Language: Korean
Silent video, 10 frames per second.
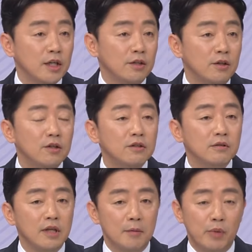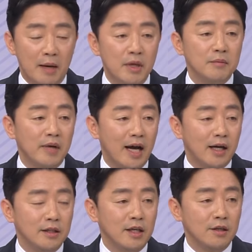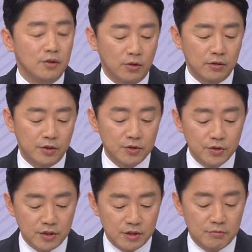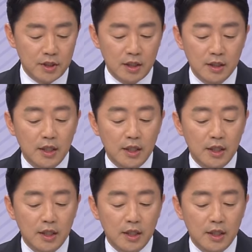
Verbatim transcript: 연령 아마 이렇게 엮여져 있습니다.